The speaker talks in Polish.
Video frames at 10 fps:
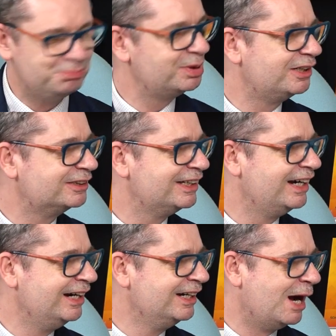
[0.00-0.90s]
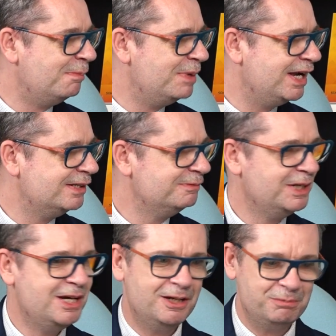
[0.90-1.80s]
w Procter Gamble.
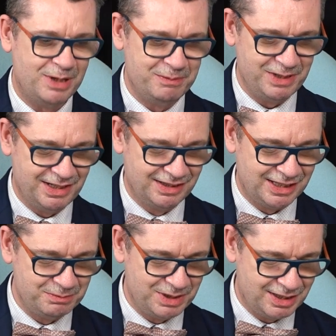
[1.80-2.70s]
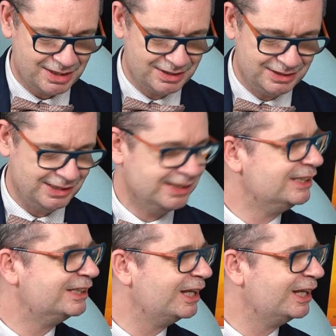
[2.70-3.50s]
Pamiętam, jak dzięki